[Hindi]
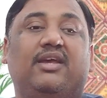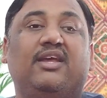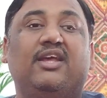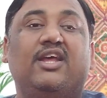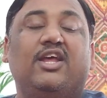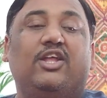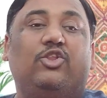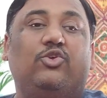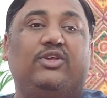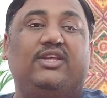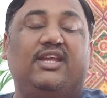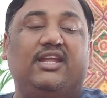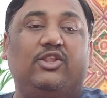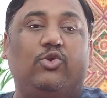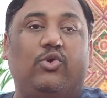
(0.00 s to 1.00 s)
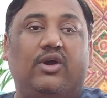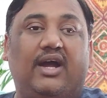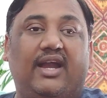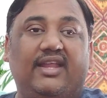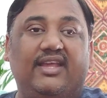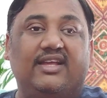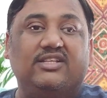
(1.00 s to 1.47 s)
में तो ये दो
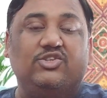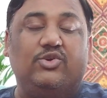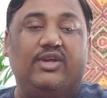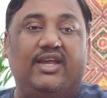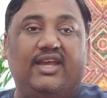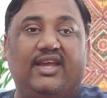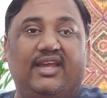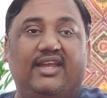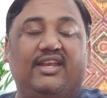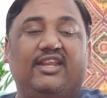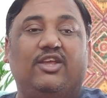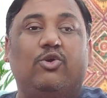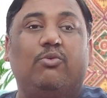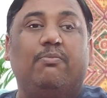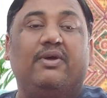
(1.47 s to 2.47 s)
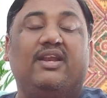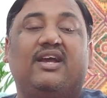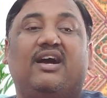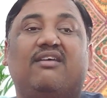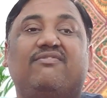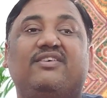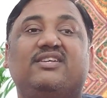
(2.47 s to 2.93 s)
गाड़ियाँ जो हैं इनके ऊपर
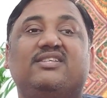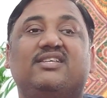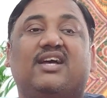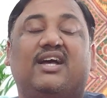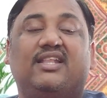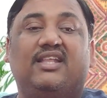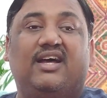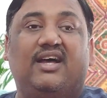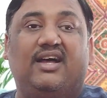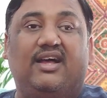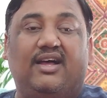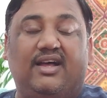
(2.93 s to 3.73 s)
काफ़ी ज़्यादा